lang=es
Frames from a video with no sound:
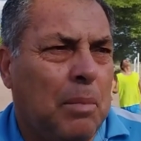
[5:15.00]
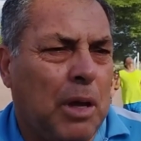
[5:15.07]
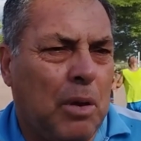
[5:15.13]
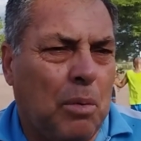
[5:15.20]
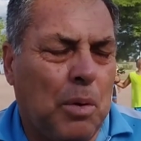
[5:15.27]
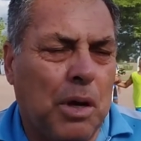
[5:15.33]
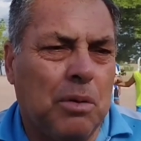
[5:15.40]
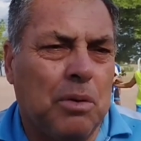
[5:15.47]

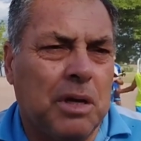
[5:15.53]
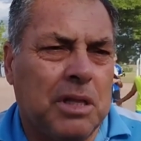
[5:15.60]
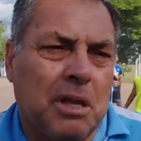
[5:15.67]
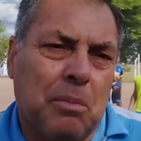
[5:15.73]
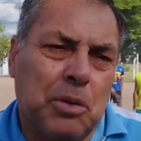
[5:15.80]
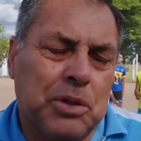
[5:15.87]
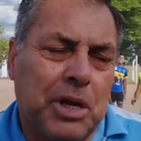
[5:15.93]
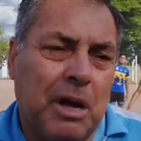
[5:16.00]
Pero bueno,
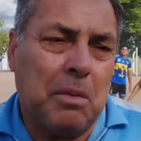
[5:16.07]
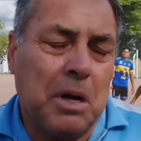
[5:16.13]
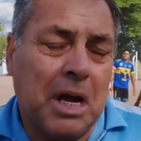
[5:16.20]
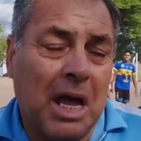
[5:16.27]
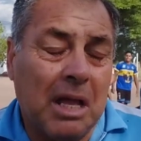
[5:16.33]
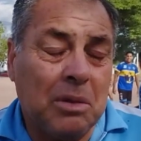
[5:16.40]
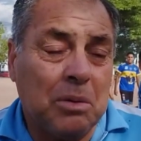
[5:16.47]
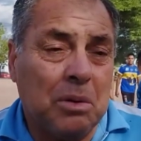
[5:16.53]
estamos
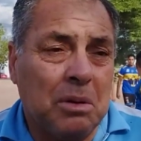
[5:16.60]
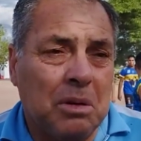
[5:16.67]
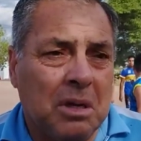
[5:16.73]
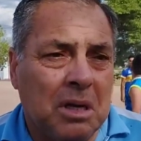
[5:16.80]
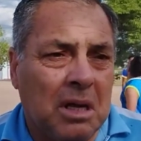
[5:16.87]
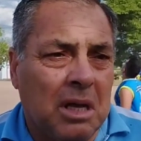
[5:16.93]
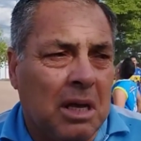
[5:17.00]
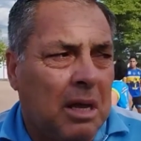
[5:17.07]
trabajando,
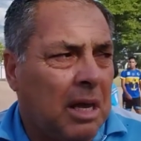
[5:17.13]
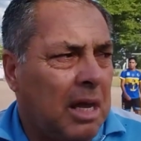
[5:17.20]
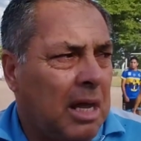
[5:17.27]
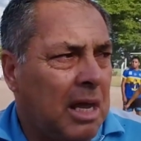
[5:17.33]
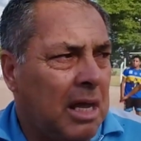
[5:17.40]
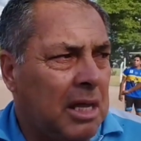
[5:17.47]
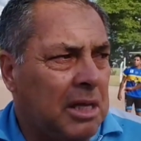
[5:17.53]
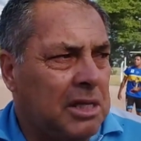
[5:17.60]

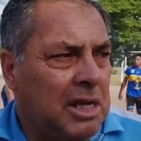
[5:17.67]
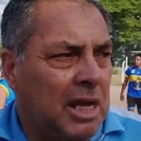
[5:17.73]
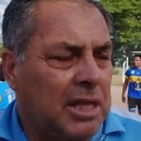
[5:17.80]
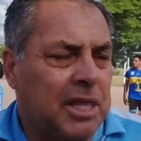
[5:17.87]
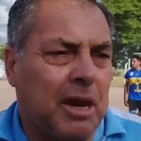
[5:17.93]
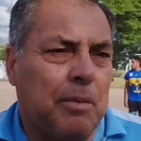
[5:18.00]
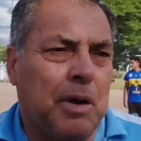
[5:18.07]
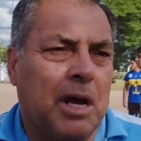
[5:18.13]
eh, y
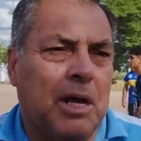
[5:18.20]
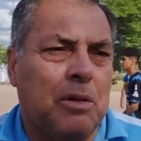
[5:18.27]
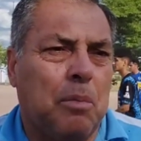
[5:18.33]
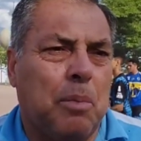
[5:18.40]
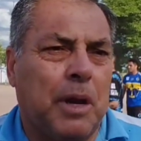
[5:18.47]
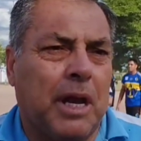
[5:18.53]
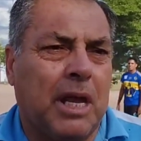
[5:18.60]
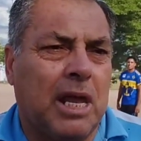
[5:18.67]
ya
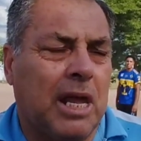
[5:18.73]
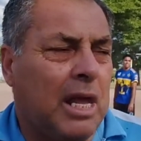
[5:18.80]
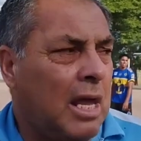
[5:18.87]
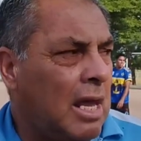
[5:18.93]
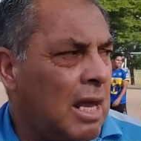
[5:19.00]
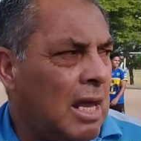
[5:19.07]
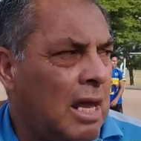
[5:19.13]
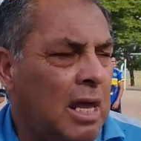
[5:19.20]
trabajando para
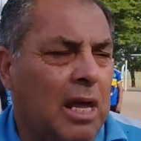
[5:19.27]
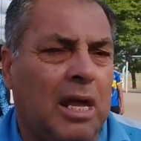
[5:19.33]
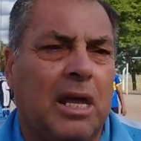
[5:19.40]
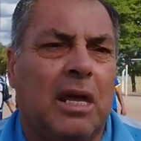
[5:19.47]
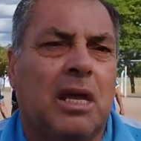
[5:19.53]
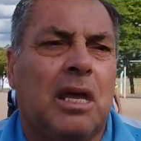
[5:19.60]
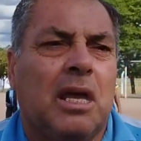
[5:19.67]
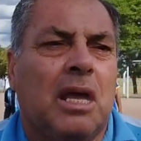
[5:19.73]

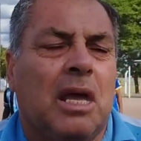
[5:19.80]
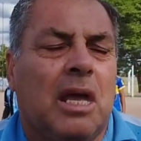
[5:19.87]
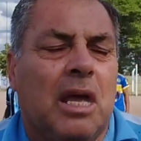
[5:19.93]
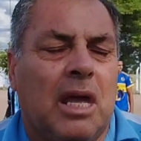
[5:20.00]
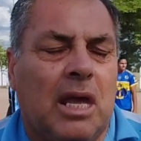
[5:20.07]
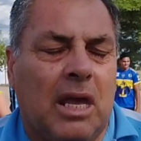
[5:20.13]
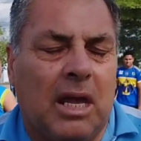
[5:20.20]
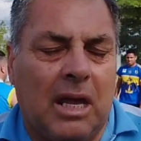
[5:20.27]
que
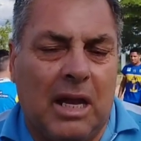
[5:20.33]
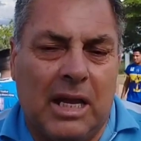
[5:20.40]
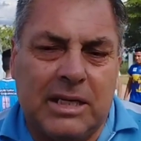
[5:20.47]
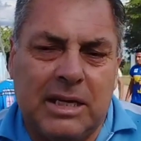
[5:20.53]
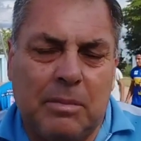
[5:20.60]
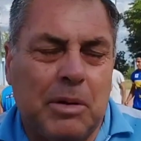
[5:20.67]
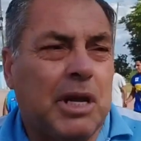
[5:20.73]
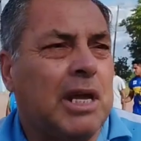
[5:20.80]
eh,
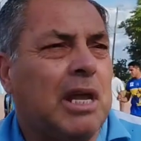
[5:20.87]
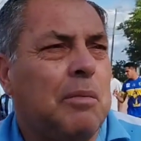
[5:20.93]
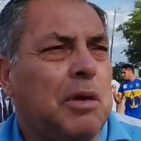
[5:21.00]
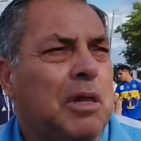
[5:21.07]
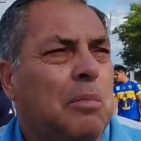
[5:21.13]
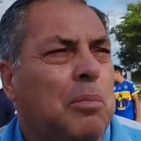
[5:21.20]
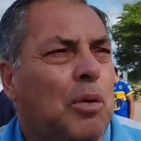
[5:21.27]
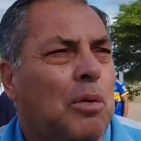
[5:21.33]
la semana que
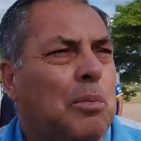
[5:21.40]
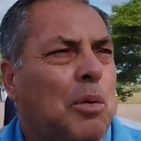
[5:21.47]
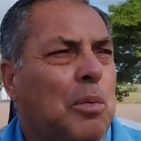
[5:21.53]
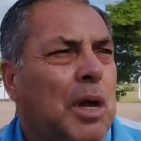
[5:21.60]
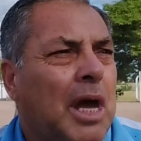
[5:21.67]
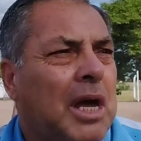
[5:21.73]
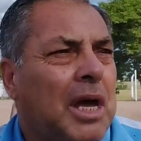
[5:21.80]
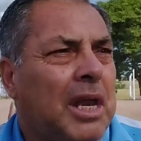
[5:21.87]
viene
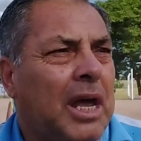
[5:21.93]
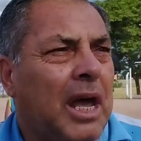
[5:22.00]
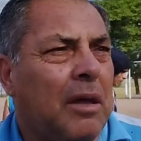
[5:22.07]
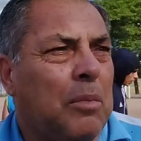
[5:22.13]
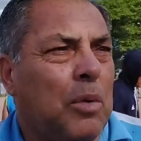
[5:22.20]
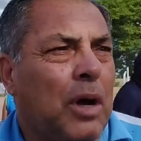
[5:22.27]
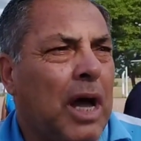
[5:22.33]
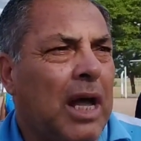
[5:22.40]
podemos viajar
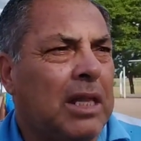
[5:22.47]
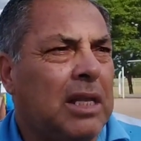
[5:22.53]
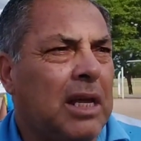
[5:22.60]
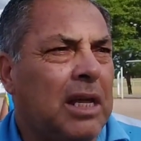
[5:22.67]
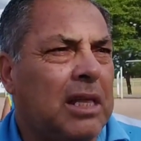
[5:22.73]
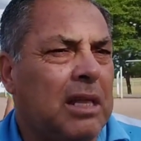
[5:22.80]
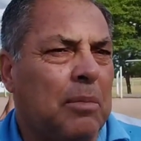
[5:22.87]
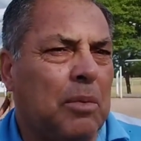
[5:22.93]
a
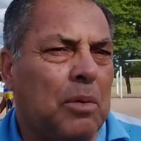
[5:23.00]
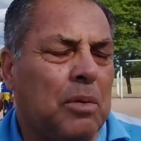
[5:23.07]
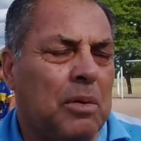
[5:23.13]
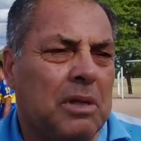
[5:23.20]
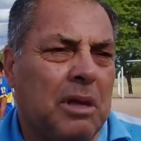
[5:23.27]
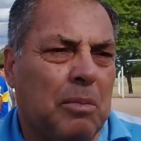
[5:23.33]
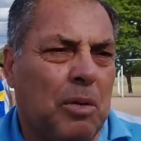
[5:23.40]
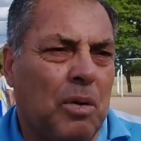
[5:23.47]
Imogasta... estamos,
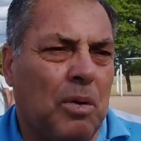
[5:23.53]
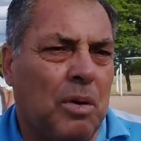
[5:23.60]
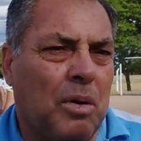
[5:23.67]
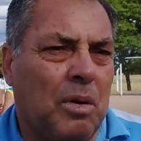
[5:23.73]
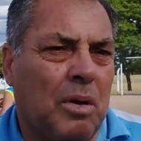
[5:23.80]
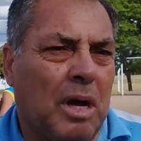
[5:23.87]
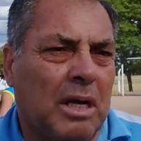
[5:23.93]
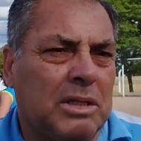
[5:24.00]

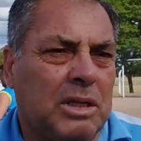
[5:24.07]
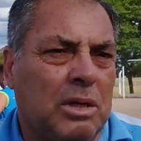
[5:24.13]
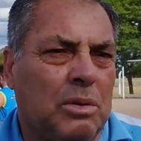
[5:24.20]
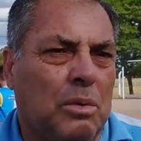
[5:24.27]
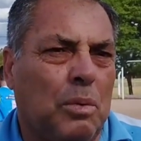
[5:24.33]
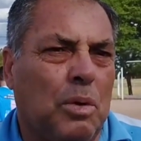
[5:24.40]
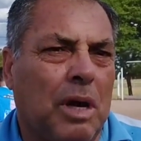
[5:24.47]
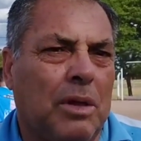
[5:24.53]
estamos
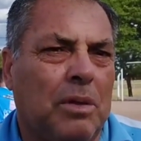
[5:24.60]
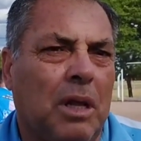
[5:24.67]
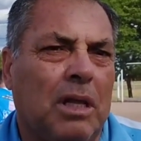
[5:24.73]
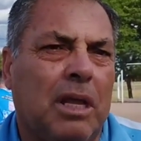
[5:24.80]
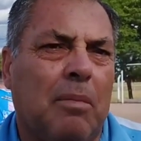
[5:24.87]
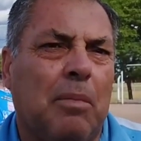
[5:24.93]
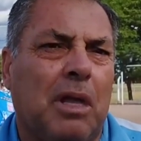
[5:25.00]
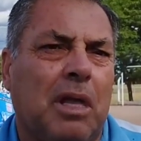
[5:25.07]
haciendo, buscando
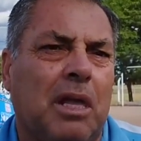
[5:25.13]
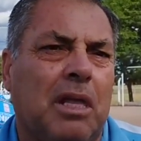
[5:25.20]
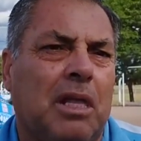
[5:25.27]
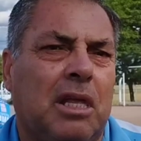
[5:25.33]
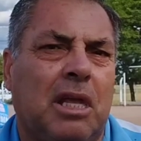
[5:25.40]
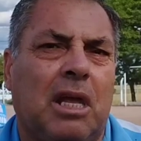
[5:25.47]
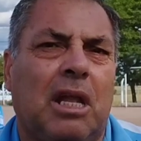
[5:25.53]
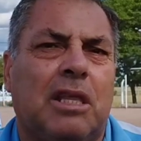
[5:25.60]
el tema
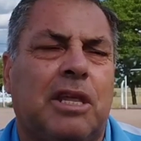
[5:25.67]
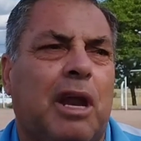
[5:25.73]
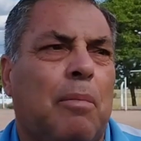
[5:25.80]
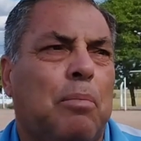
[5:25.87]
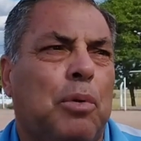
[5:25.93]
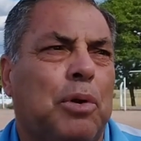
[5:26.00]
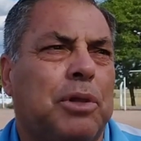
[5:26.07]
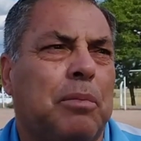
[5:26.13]
del
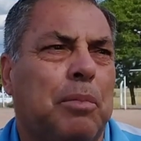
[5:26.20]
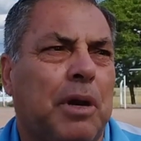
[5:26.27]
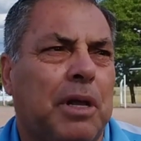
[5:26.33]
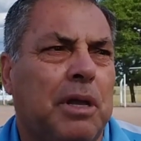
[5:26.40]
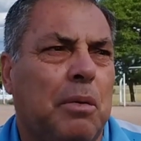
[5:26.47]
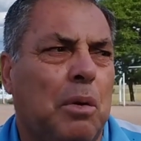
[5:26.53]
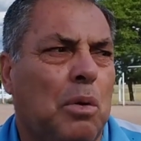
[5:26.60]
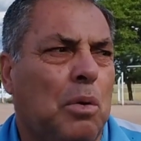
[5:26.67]
transporte
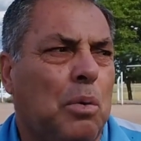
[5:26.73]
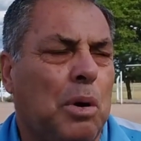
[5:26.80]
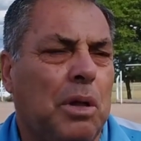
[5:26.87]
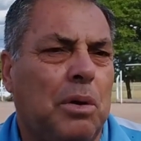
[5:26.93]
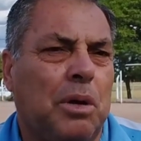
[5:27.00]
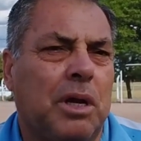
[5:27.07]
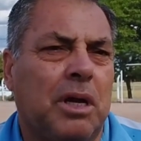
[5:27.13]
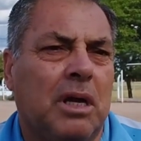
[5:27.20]
para llevar a los
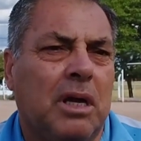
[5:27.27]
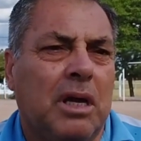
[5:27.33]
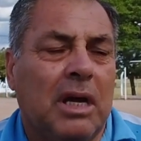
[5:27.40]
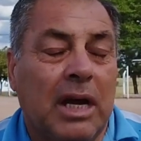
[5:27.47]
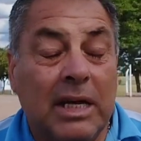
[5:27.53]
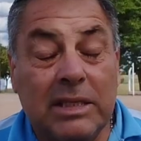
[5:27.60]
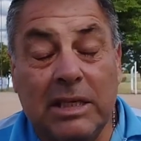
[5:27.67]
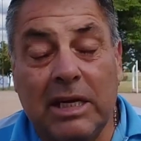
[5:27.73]
jugadores.
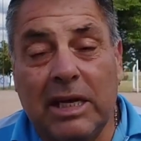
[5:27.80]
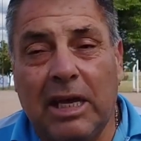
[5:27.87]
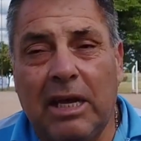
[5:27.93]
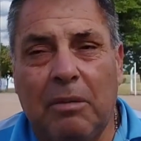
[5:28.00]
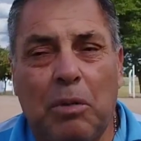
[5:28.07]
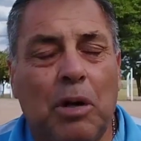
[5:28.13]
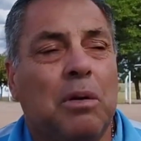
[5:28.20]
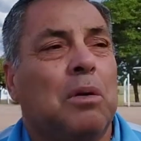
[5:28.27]
Así
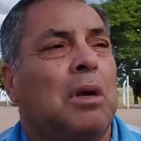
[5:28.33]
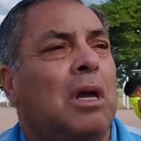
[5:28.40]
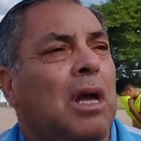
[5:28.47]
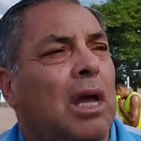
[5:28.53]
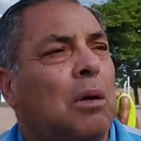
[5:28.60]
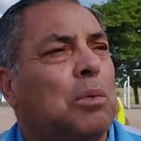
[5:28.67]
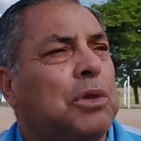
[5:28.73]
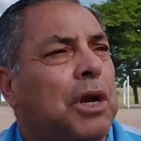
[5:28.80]
que bueno,
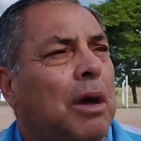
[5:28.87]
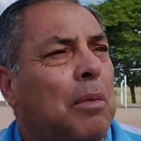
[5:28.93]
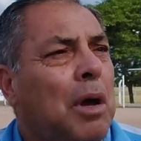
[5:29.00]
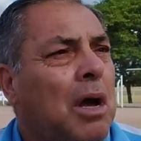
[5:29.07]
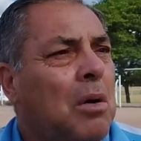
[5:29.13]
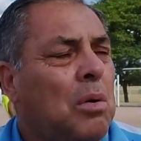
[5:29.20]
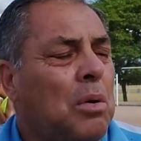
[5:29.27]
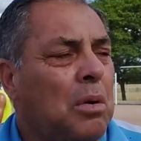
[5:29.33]
es un
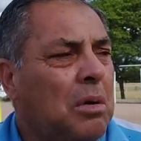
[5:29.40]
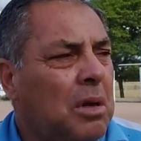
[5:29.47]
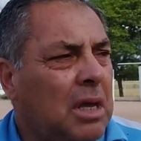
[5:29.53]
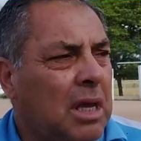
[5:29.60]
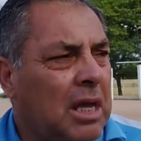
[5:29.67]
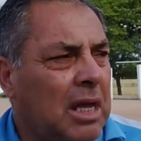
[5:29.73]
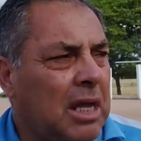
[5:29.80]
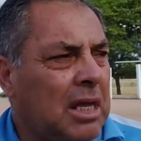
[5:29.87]
trabajo,
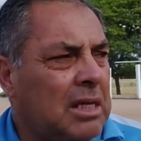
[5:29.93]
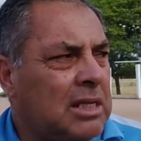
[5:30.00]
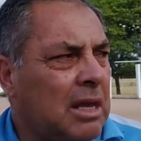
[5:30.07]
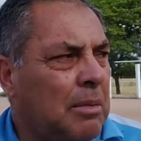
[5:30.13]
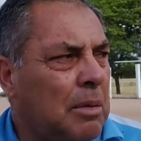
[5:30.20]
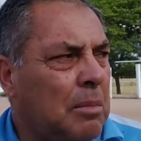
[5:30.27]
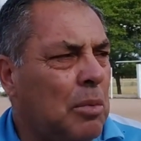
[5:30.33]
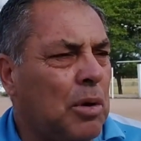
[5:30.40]
eh,
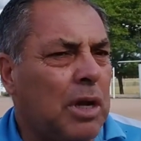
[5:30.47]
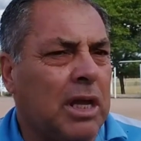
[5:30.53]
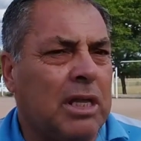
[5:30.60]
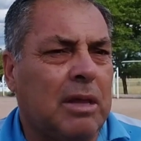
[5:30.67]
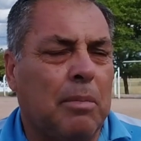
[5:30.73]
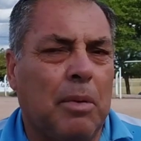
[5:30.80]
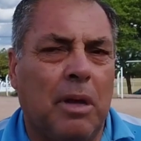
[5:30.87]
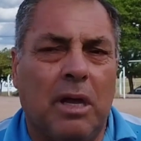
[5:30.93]
sabemos
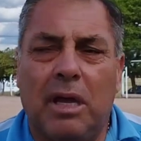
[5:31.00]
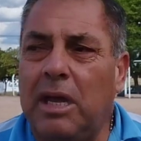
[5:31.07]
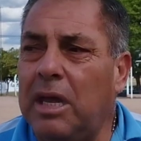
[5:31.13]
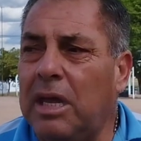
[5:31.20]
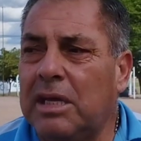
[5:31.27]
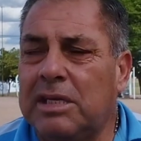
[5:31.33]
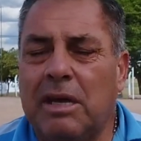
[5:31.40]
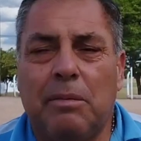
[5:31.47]
que
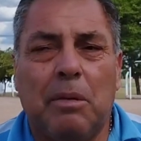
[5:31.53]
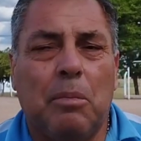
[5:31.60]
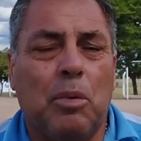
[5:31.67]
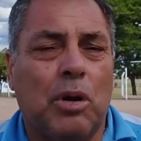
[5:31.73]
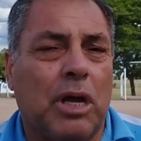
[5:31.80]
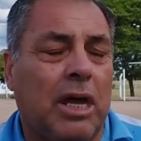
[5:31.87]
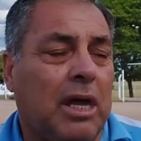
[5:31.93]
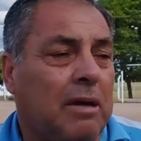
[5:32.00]
eh,
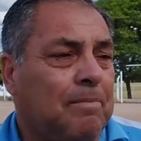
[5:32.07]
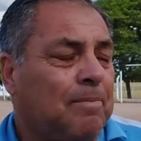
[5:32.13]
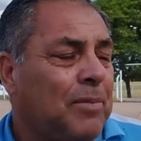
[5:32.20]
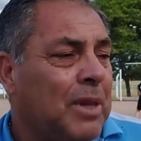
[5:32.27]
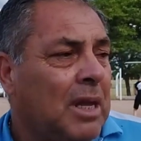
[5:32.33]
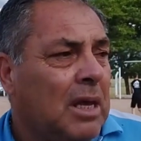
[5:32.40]
sabemos que